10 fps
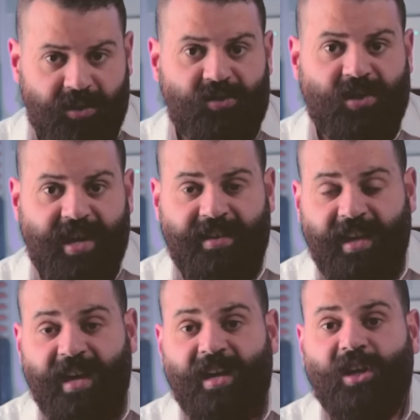النظريه
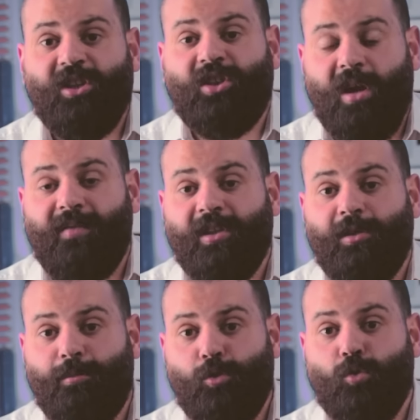دي
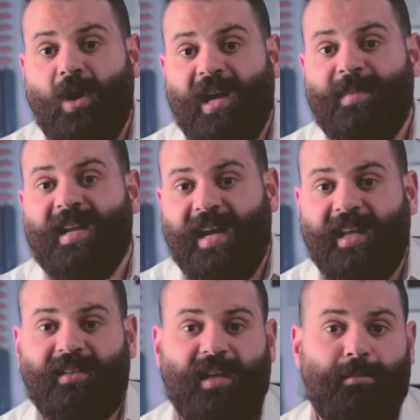اترفضت بصوره كبيره
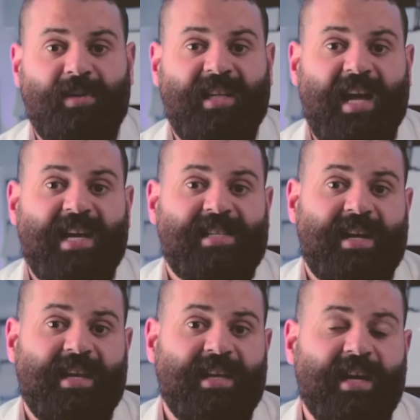جدا من
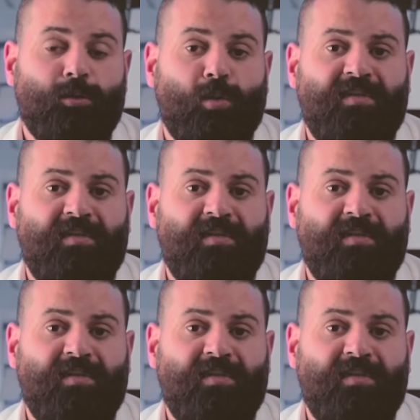الاثريين